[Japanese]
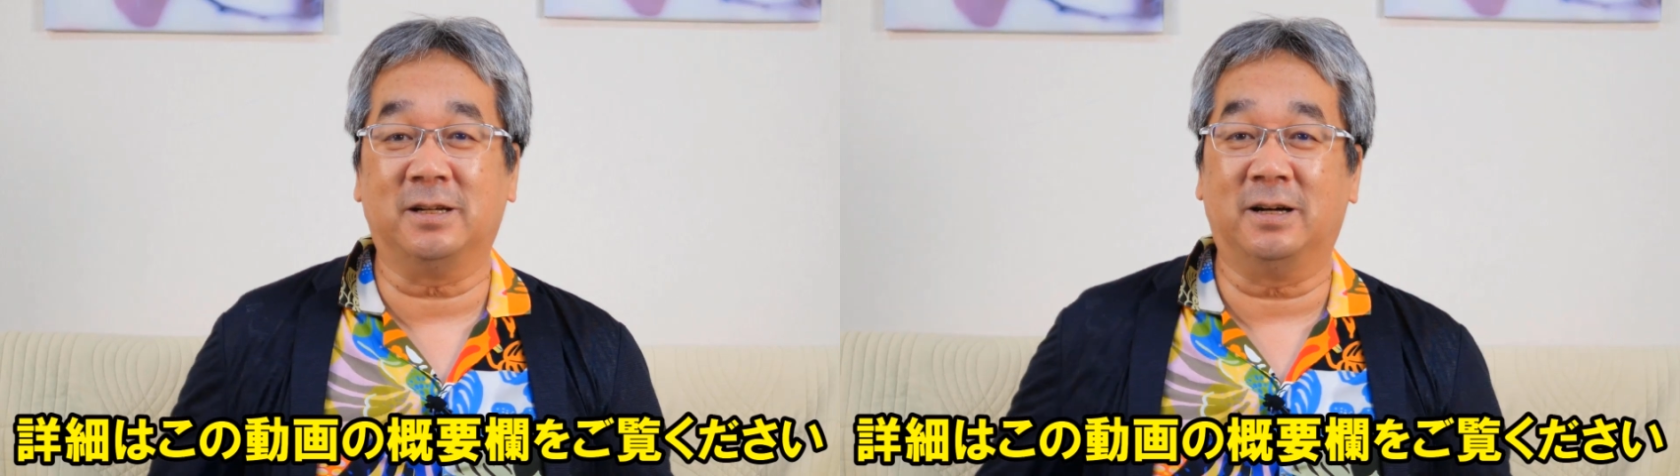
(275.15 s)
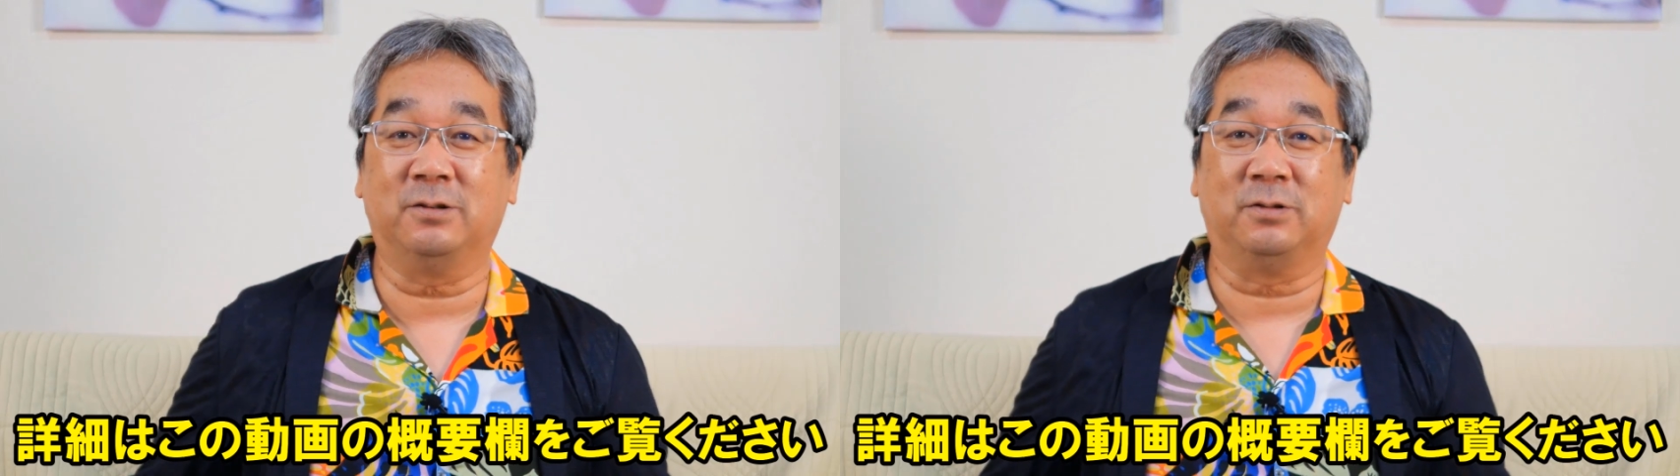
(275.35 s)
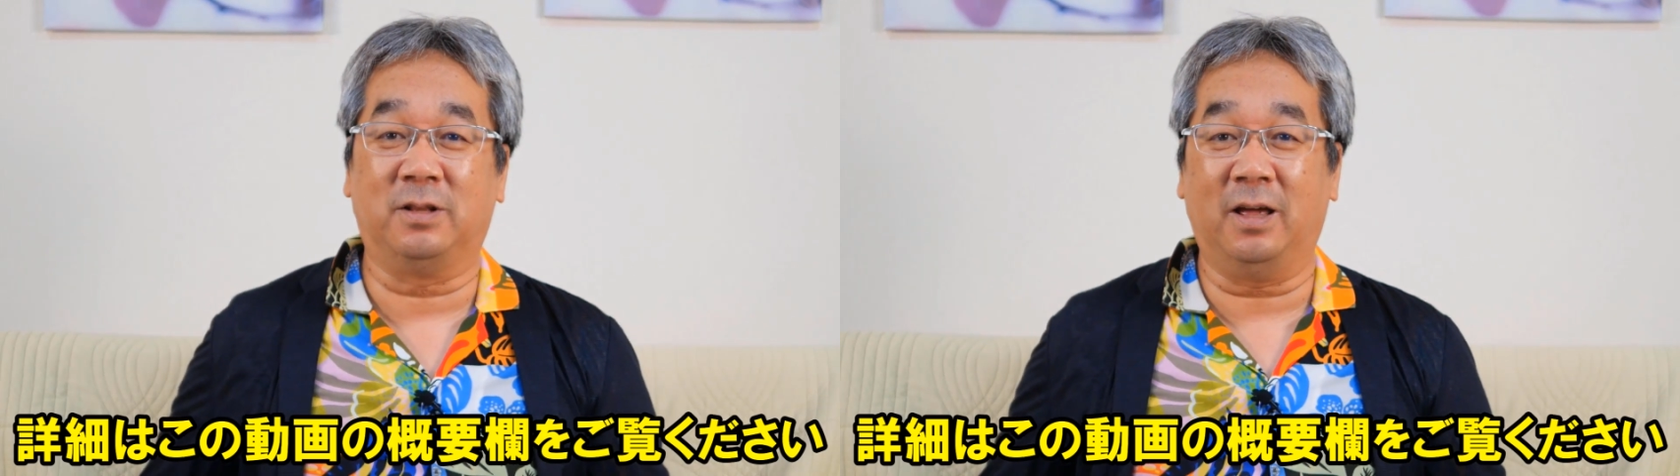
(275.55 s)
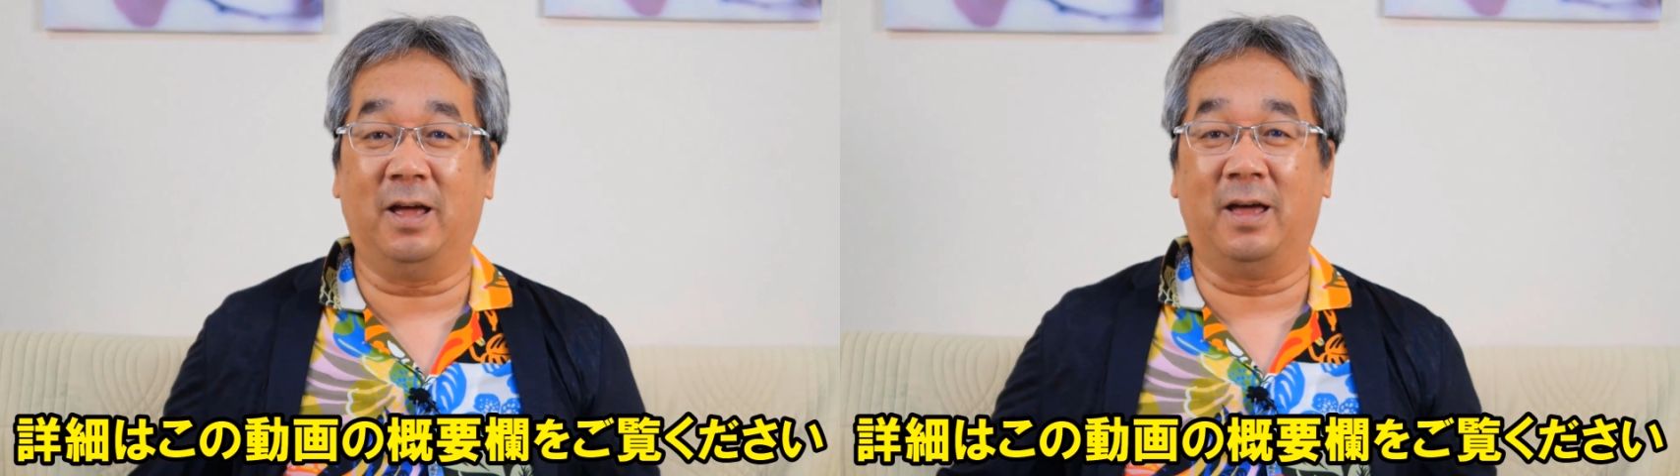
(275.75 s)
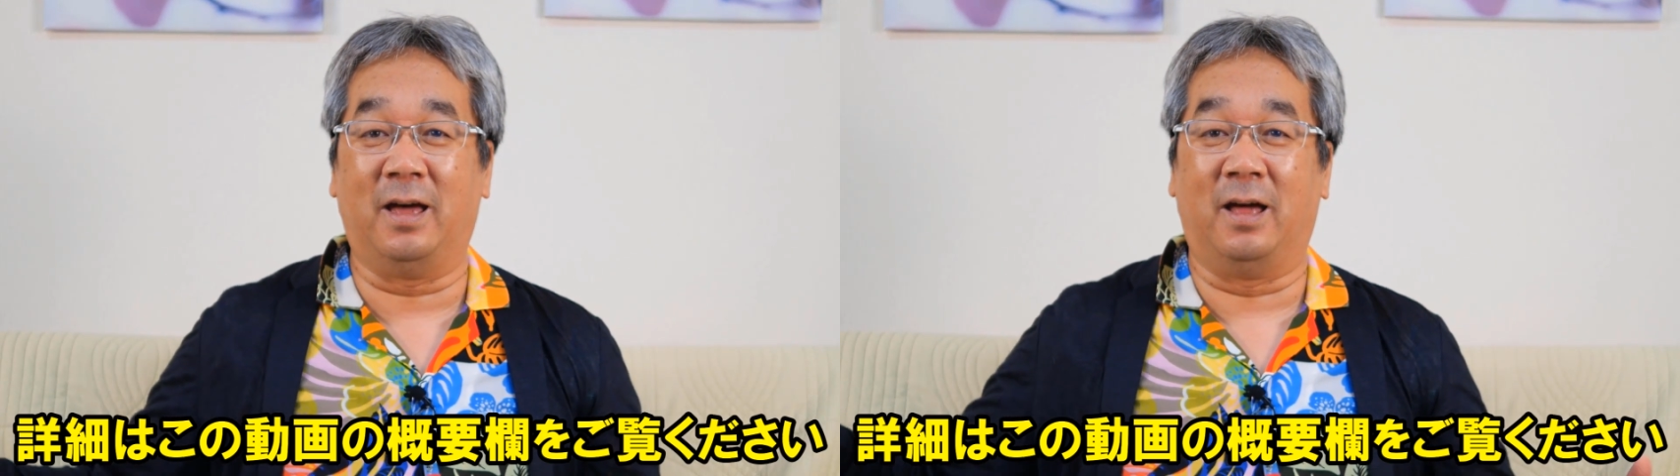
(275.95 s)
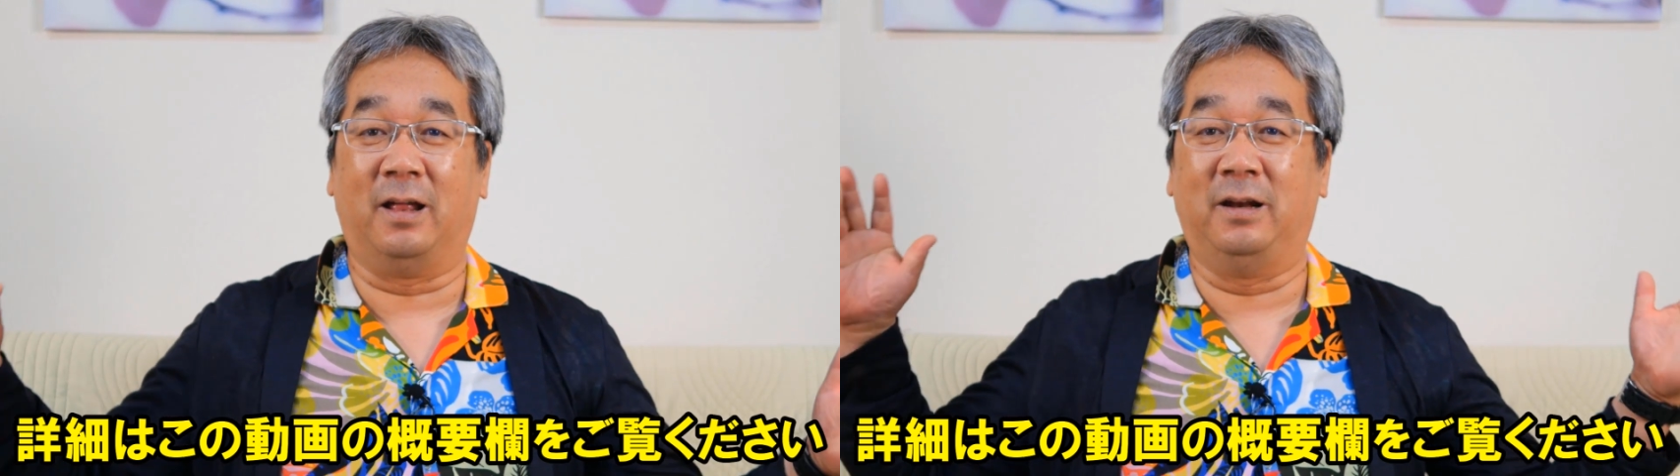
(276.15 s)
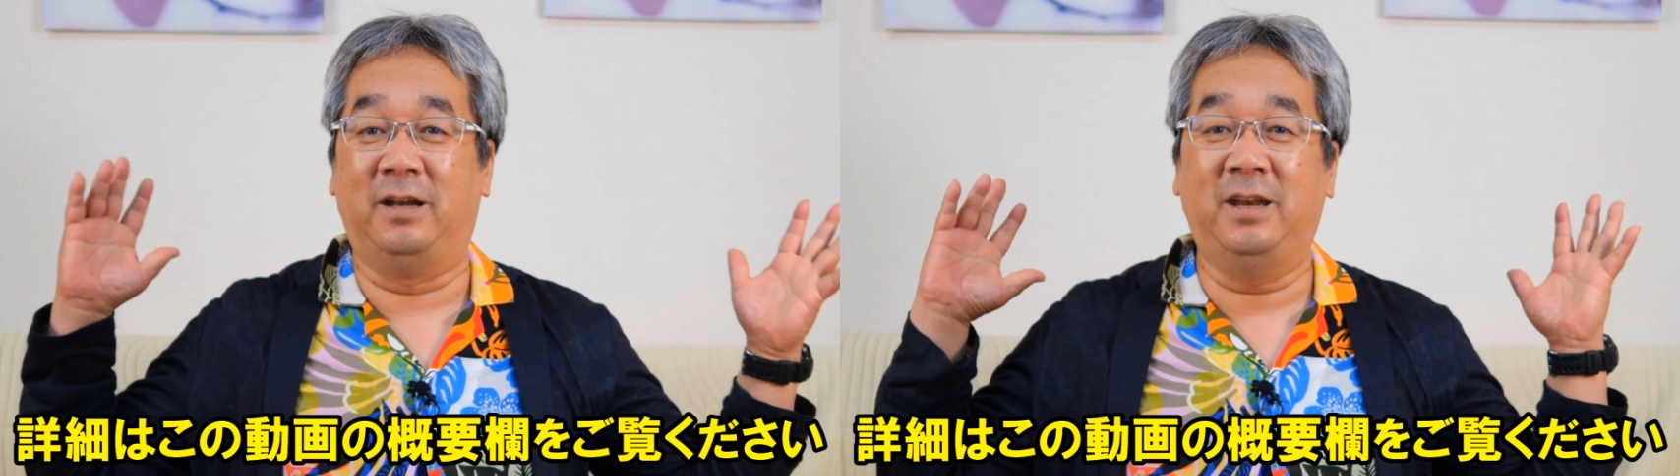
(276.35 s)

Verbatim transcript: なくて